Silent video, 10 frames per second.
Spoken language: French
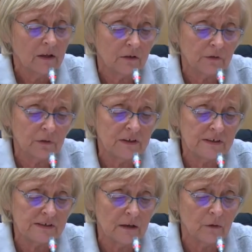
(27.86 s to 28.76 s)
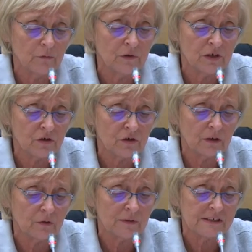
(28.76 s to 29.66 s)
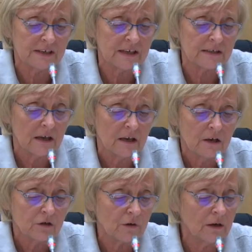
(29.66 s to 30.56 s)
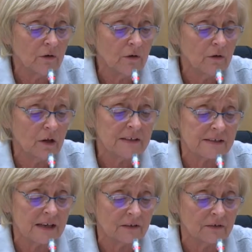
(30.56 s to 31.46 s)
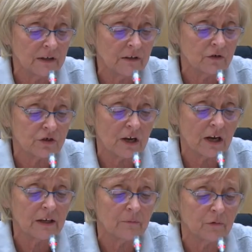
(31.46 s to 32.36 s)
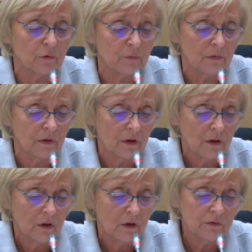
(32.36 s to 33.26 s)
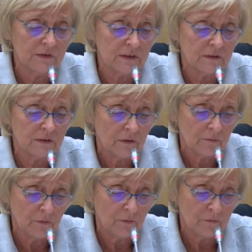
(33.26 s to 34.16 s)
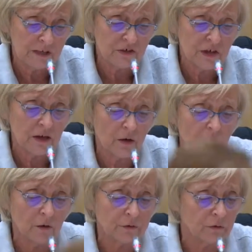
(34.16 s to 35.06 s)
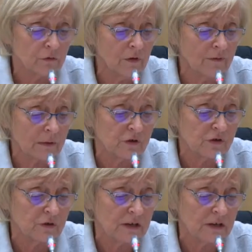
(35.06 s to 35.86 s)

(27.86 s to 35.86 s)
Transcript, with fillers: dans ce lycée le 8 janvier 2016 soit le lendemain des attentats de Charlie Hebdo. Vous, vous étiez alors entretenu avec M.